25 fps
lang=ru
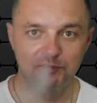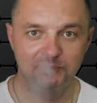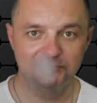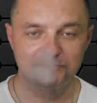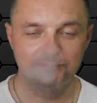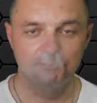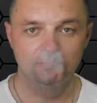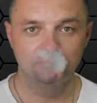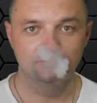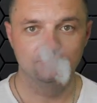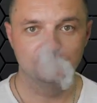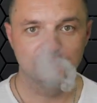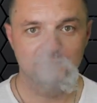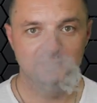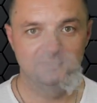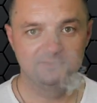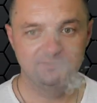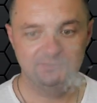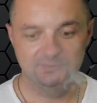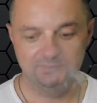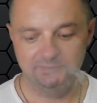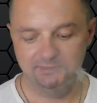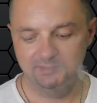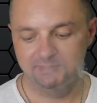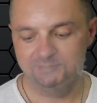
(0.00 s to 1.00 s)
Asmodus, как
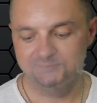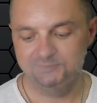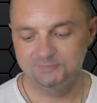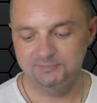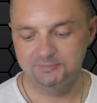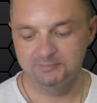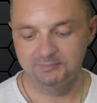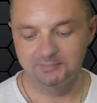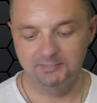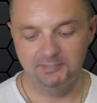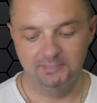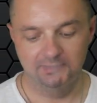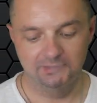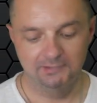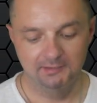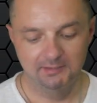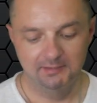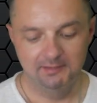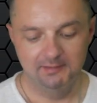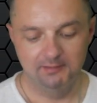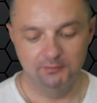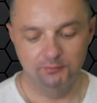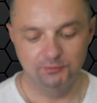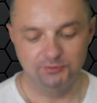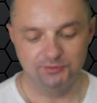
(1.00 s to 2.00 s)
всегда, сделали
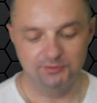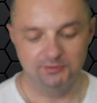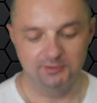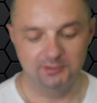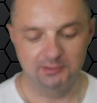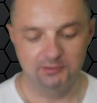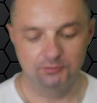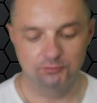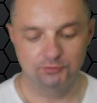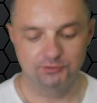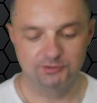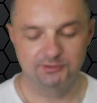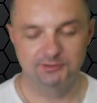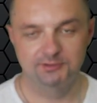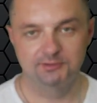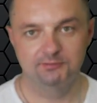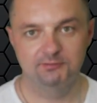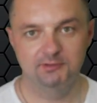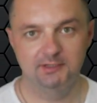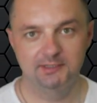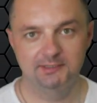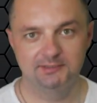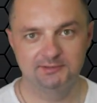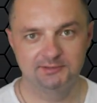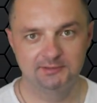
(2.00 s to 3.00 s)
очень хороший
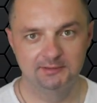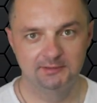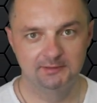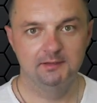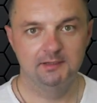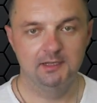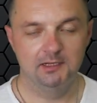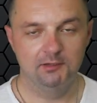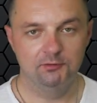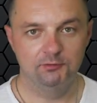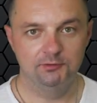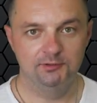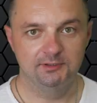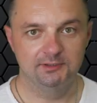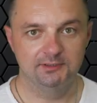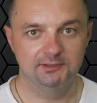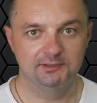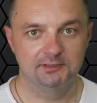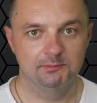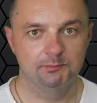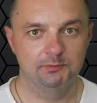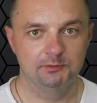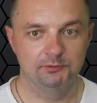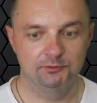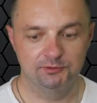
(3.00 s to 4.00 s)
девайс. Как у них
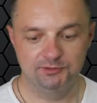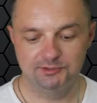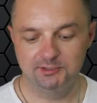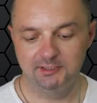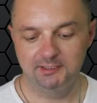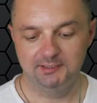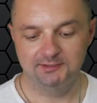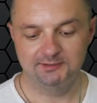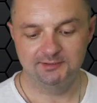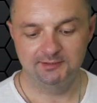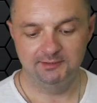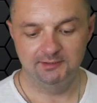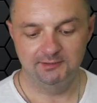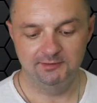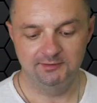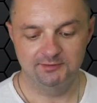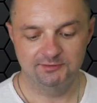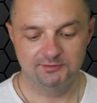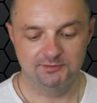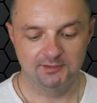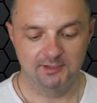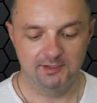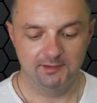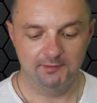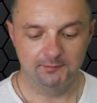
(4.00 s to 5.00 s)
это получается, я не
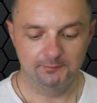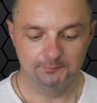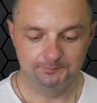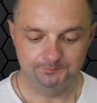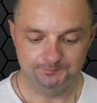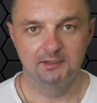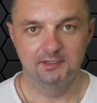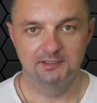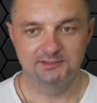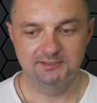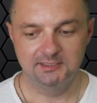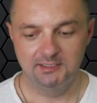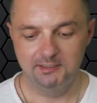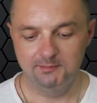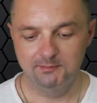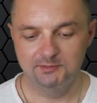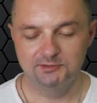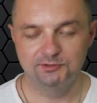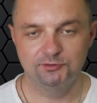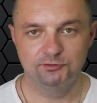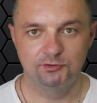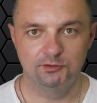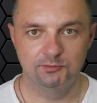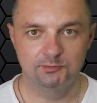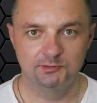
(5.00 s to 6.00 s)
знаю.
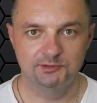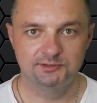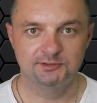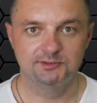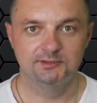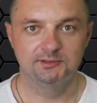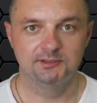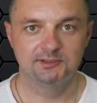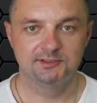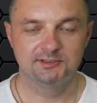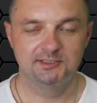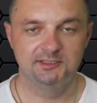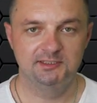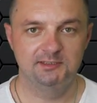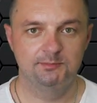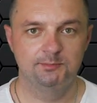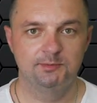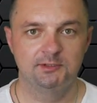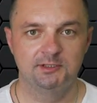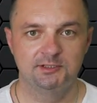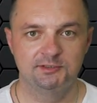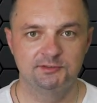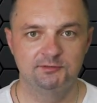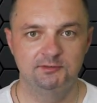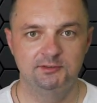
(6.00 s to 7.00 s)
Касаемо стоимости, на сайте
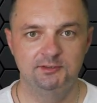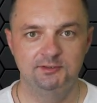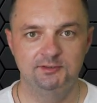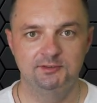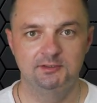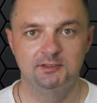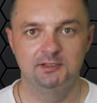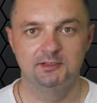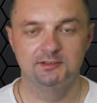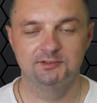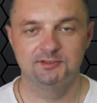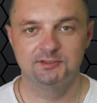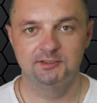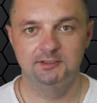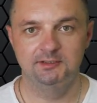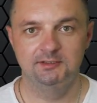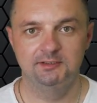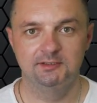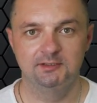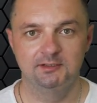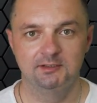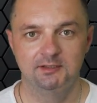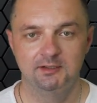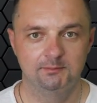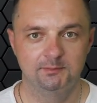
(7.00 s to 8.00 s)
производителя
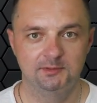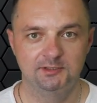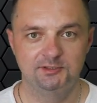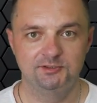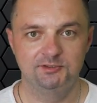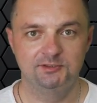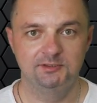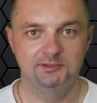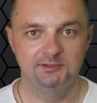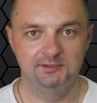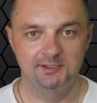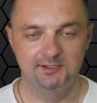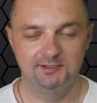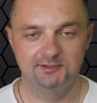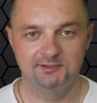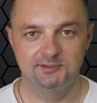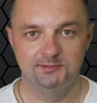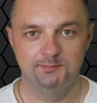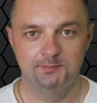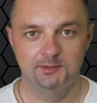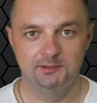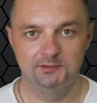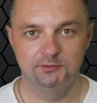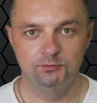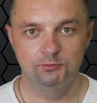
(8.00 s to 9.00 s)
ценник почти
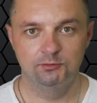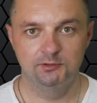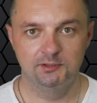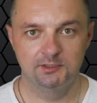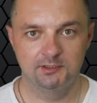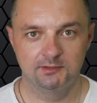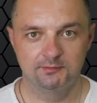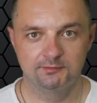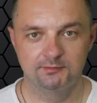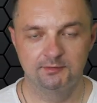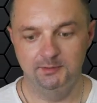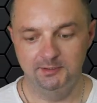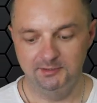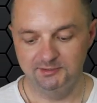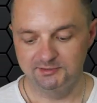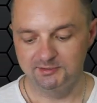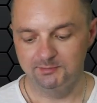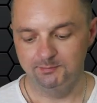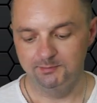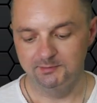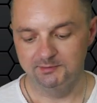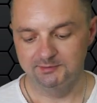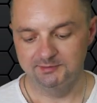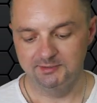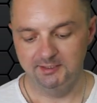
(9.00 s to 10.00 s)
35 долларов. В
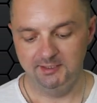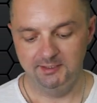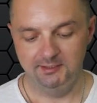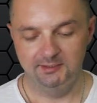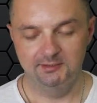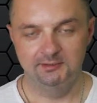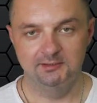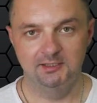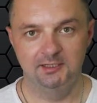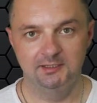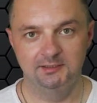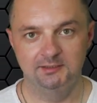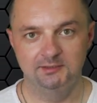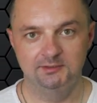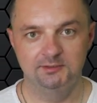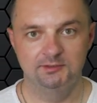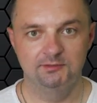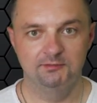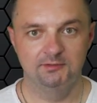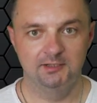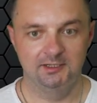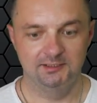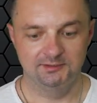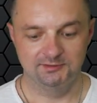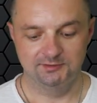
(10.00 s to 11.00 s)
принципе, за оригинальный
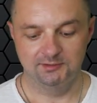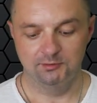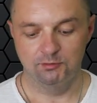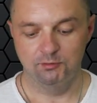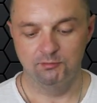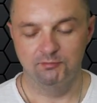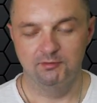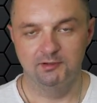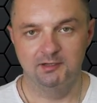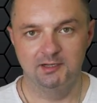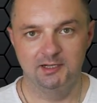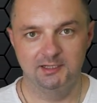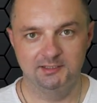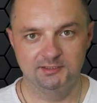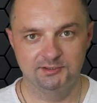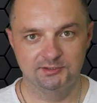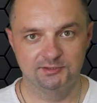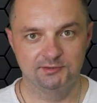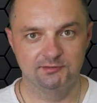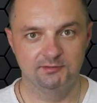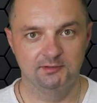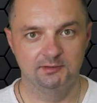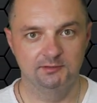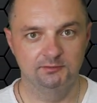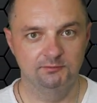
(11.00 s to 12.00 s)
девайс такого
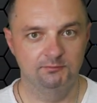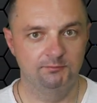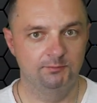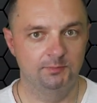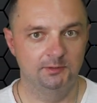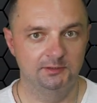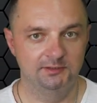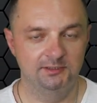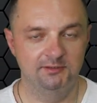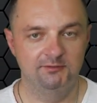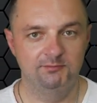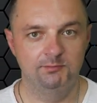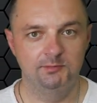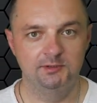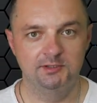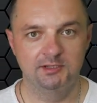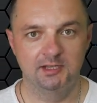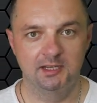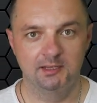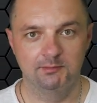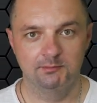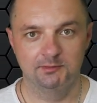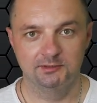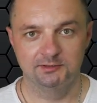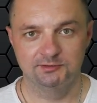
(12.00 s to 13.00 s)
качества, ну, вполне
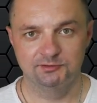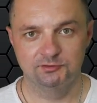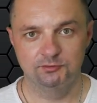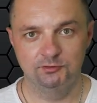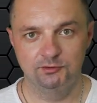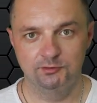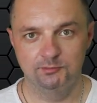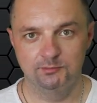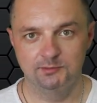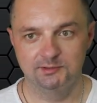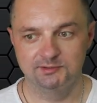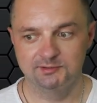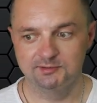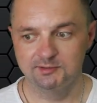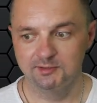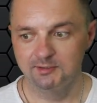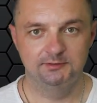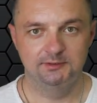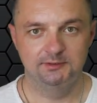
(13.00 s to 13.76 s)
вменяемая стоимость.